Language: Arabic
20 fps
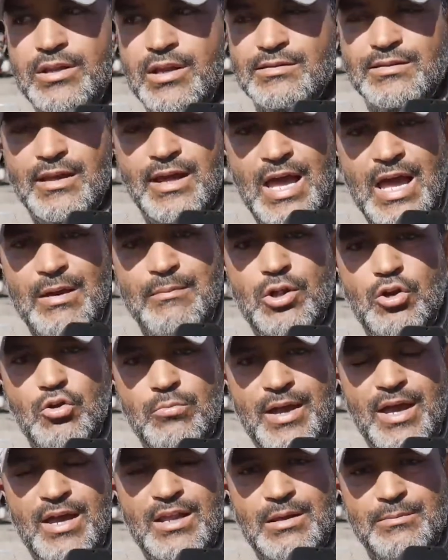يتعامل
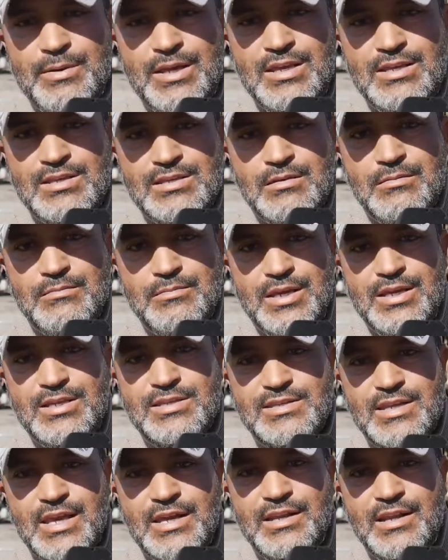معنا
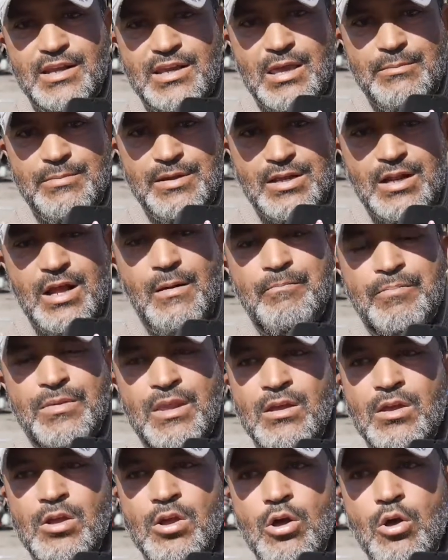بإنسانية كبيرة
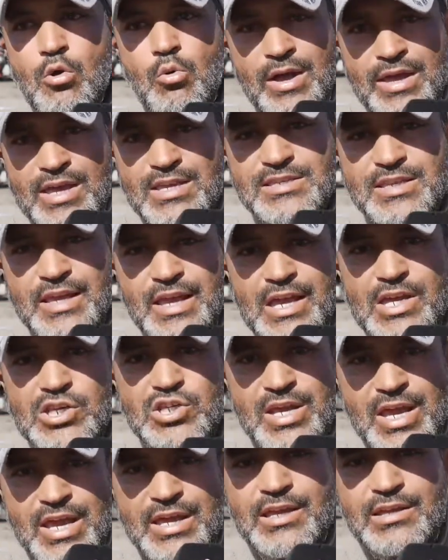ويسعى
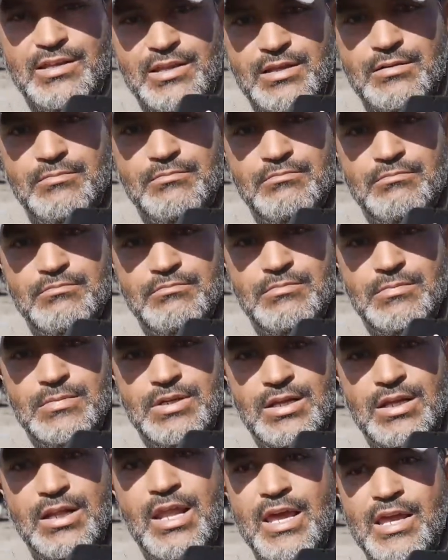جاهدا
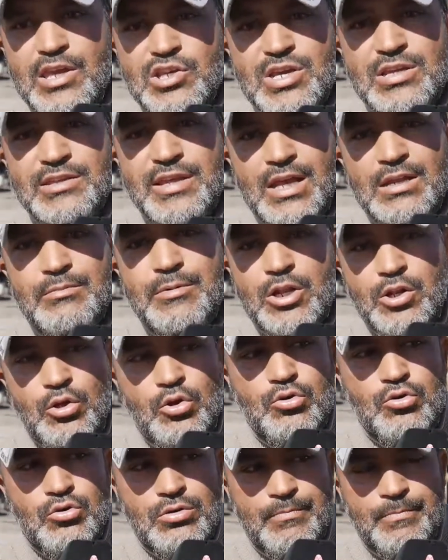إلى إيجاد حل من
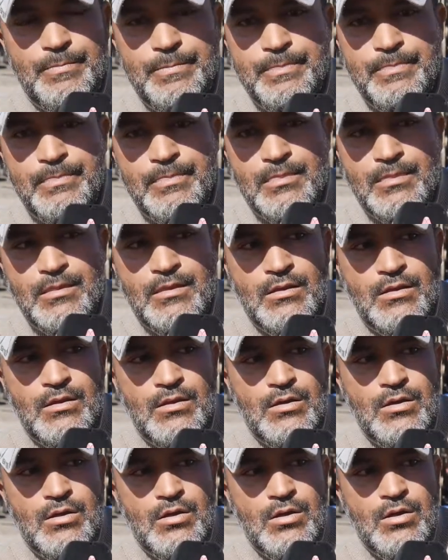الحلول
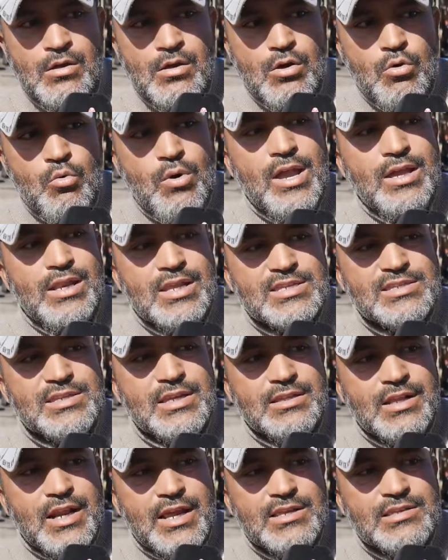وإلى
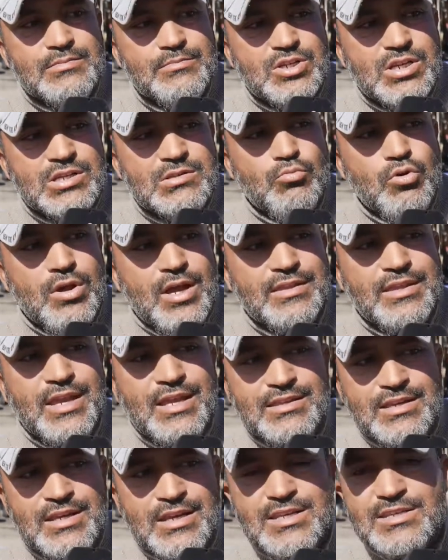السيد رئيس مجلس مقاطعة
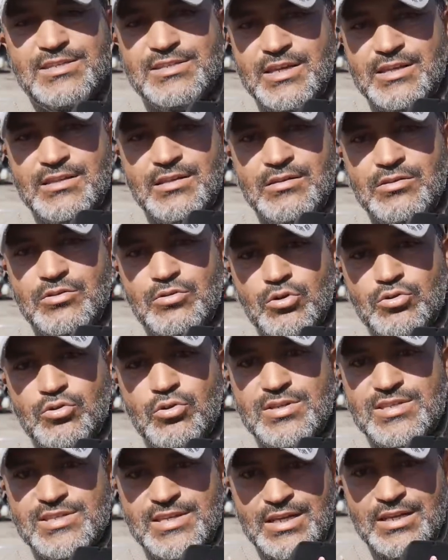جيلي السيد
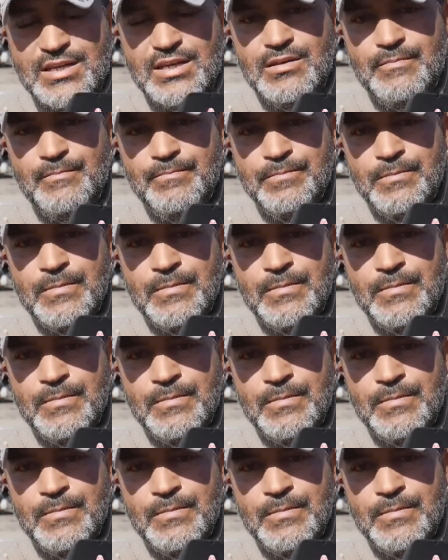الدكتور السلكي